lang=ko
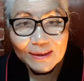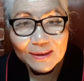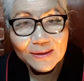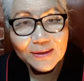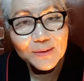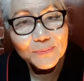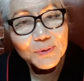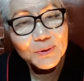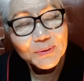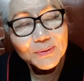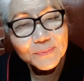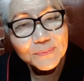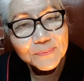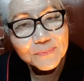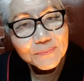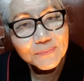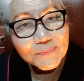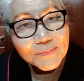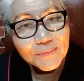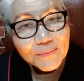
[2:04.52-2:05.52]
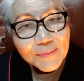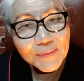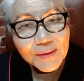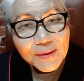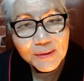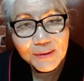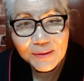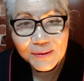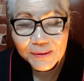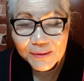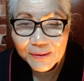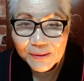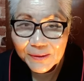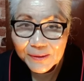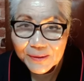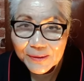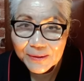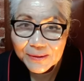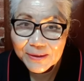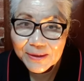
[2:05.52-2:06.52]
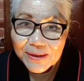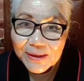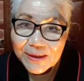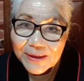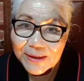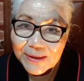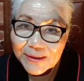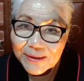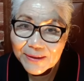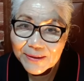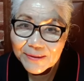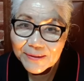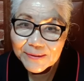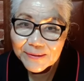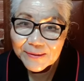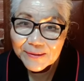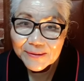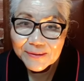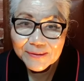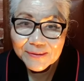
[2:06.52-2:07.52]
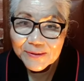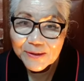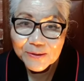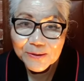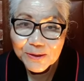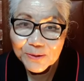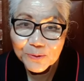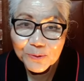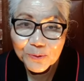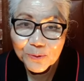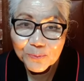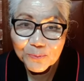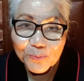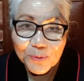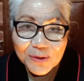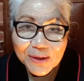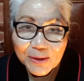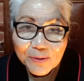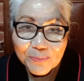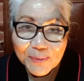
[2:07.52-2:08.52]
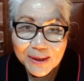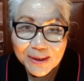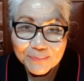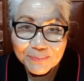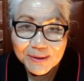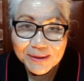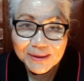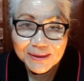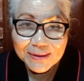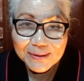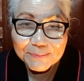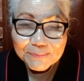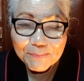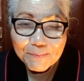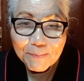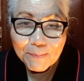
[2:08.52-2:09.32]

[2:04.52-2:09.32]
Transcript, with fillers: 그러면 어, 이, 성경은 또 뭐라고 말합니까?